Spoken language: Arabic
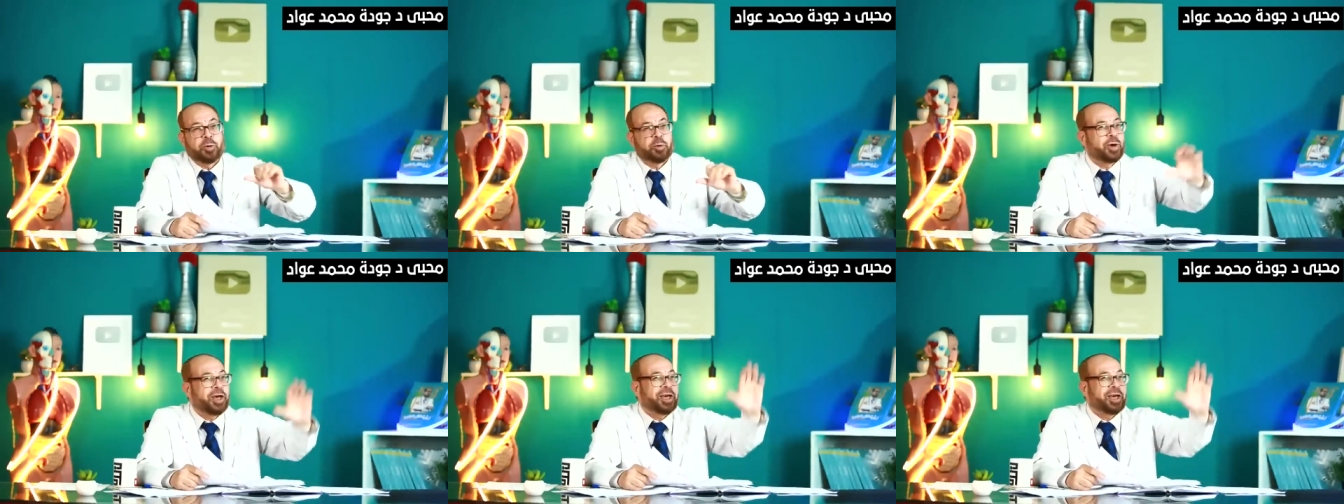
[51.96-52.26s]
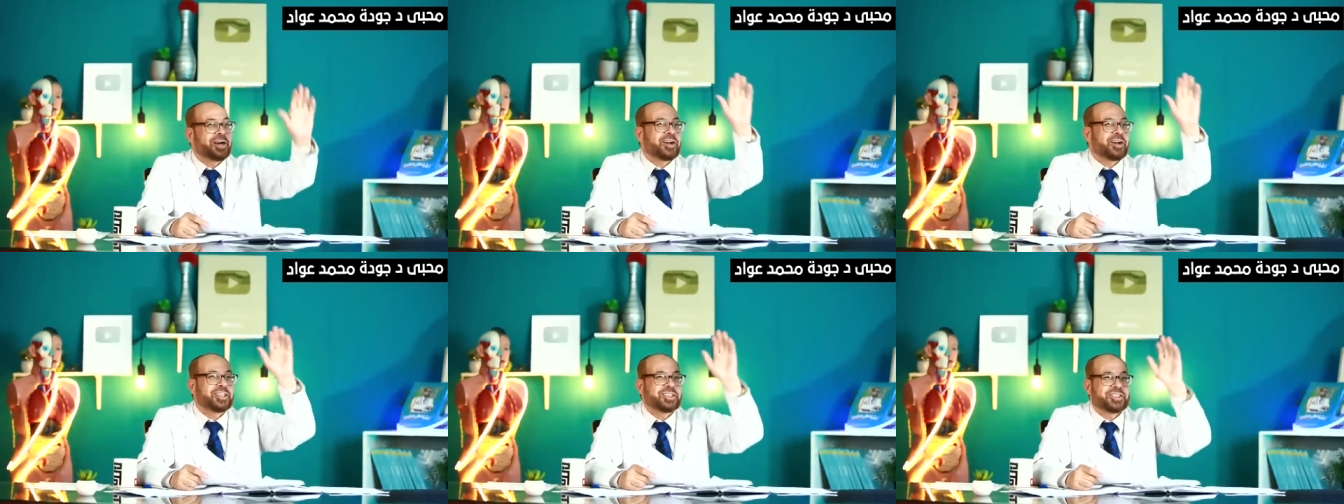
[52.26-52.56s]
وهي
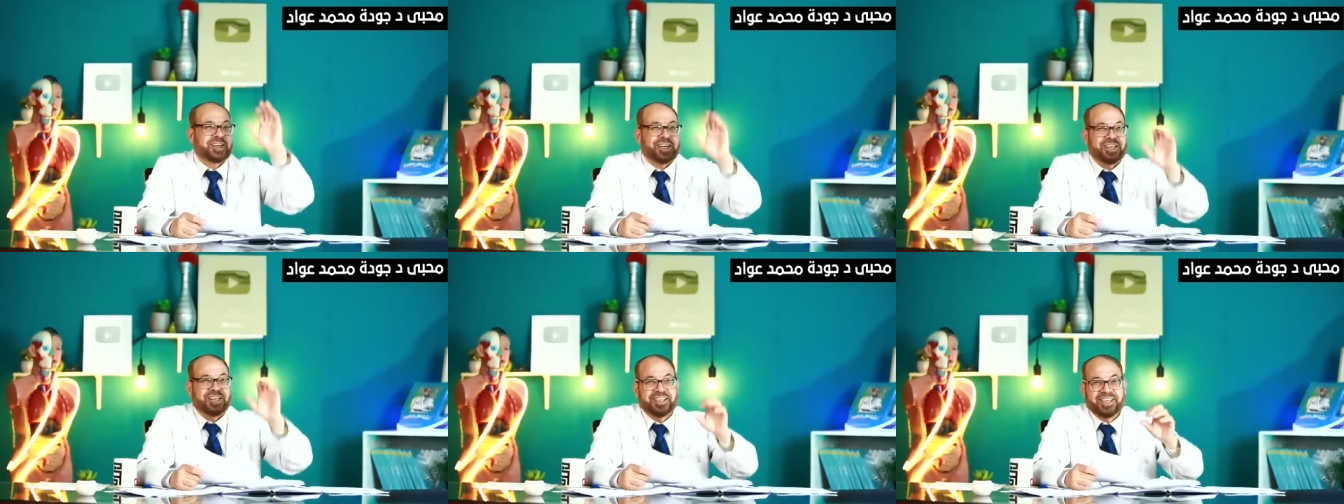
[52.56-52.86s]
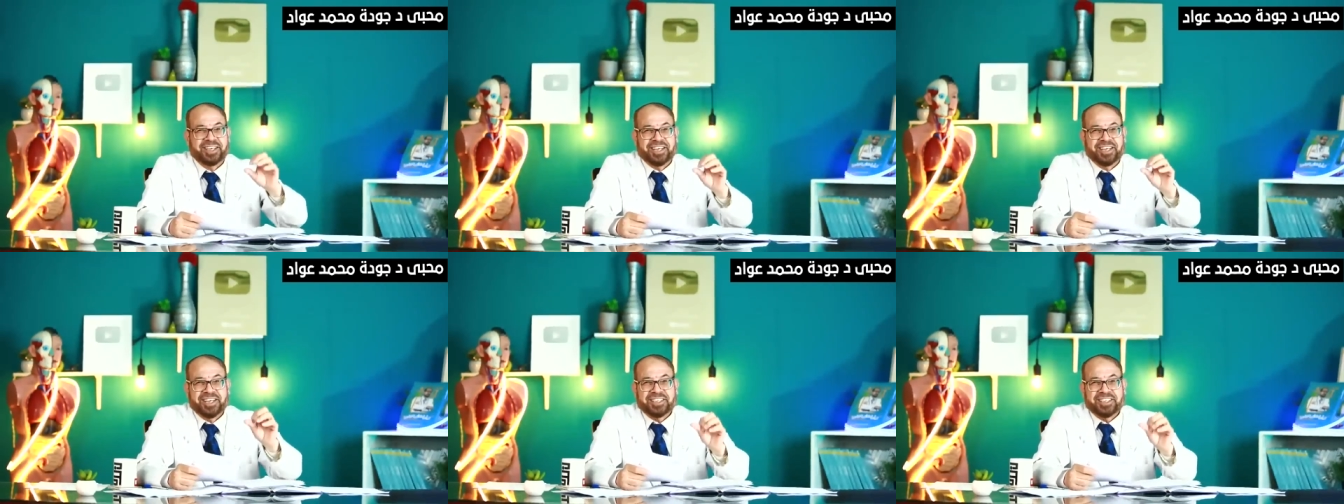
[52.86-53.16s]
راضية
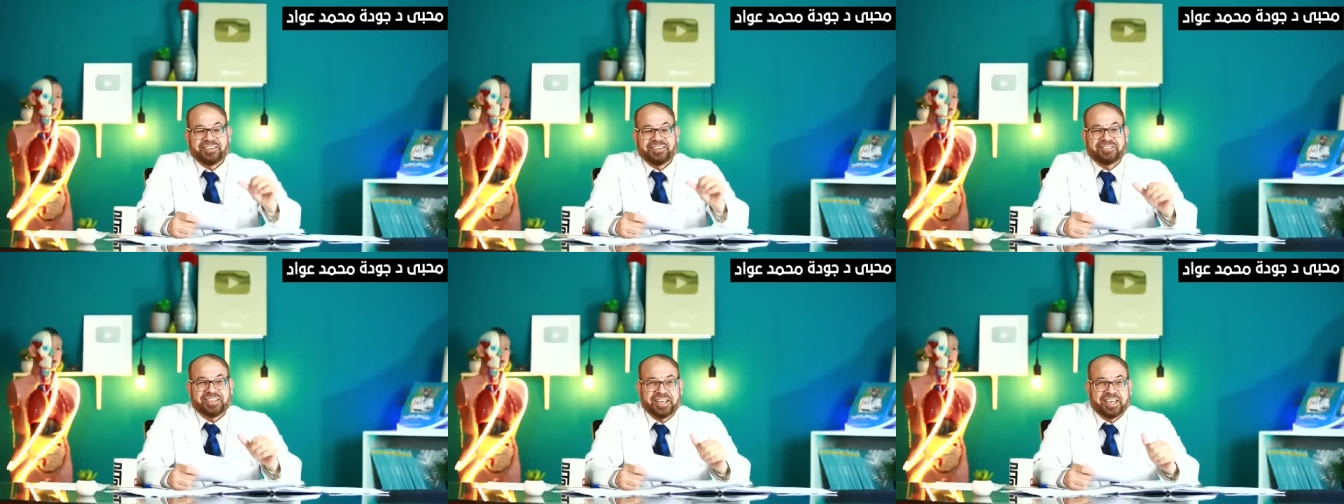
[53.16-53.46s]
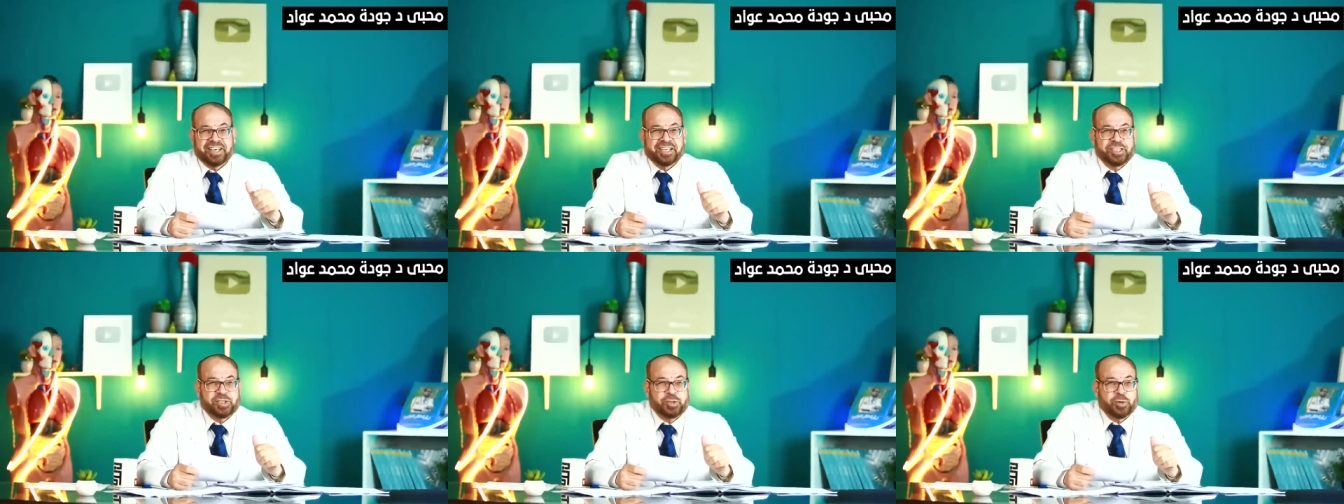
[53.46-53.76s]

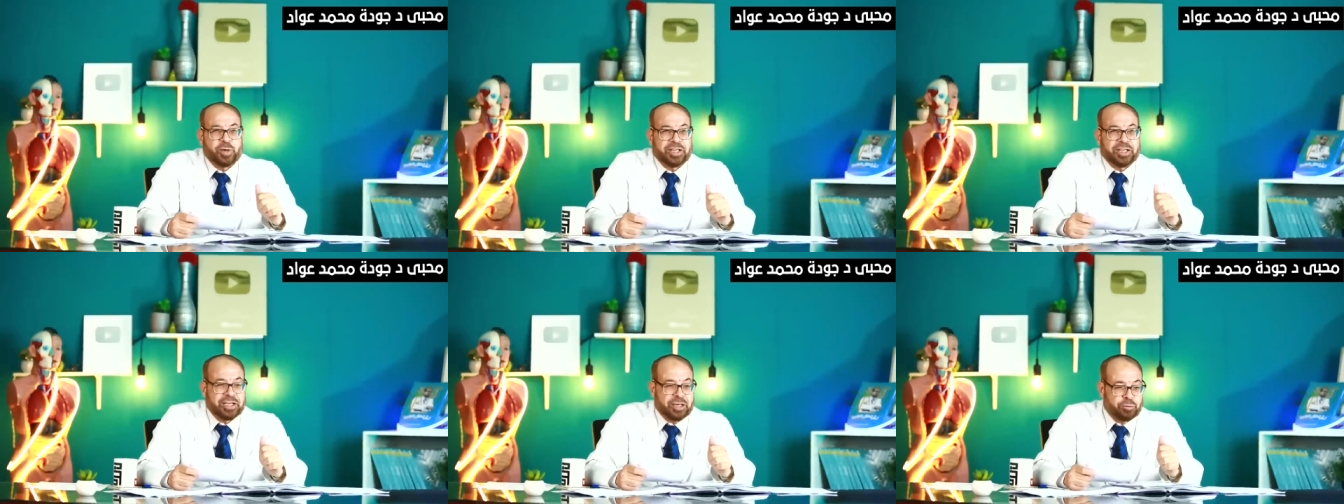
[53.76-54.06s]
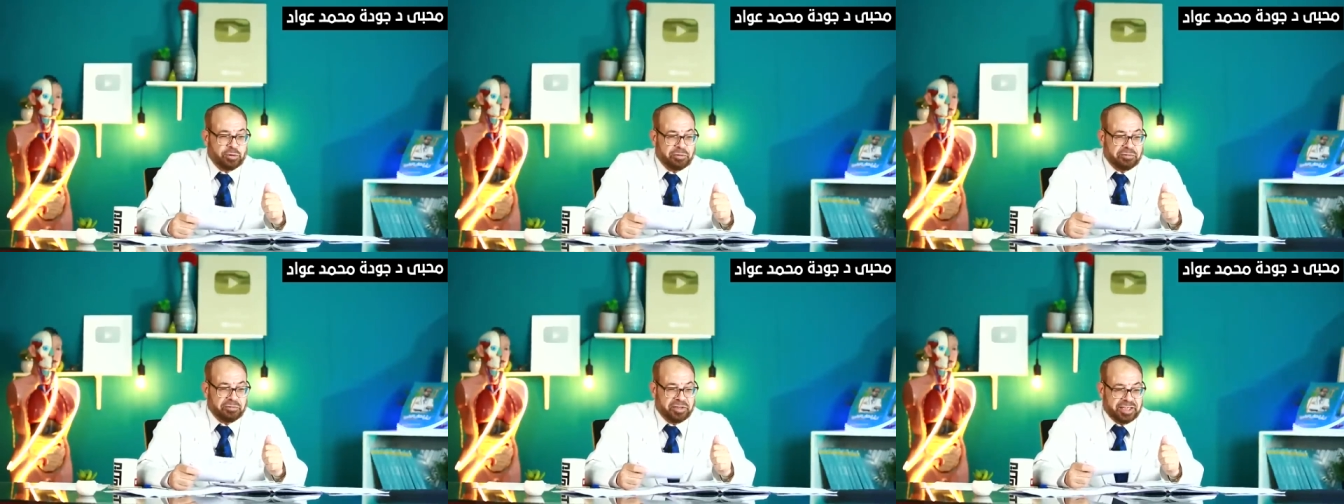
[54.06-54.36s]
تفتكر الزوجة دي
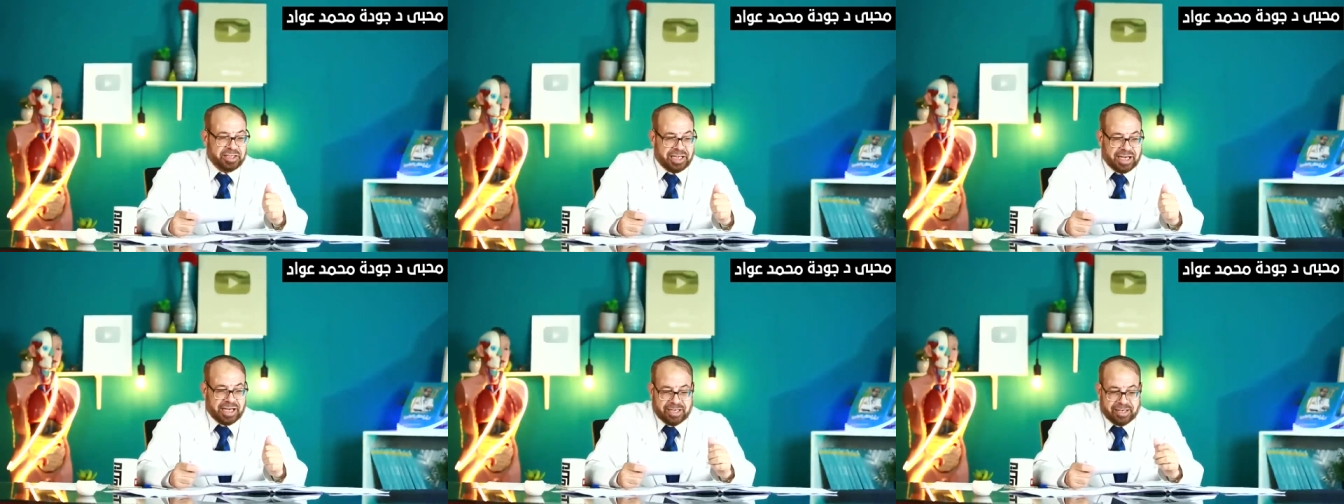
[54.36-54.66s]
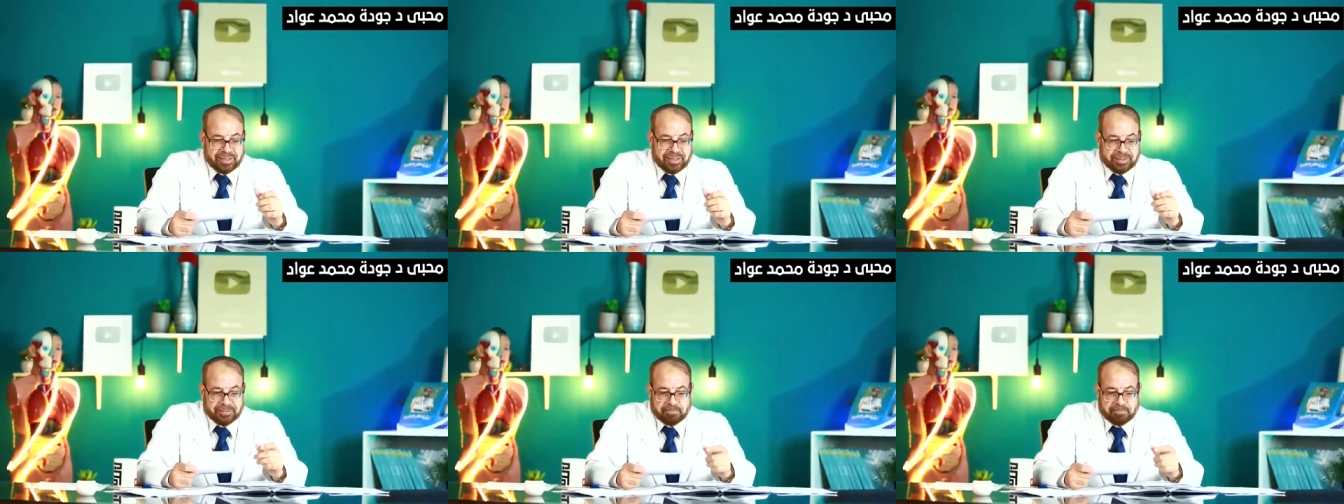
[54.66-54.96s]
هتروح فين داهية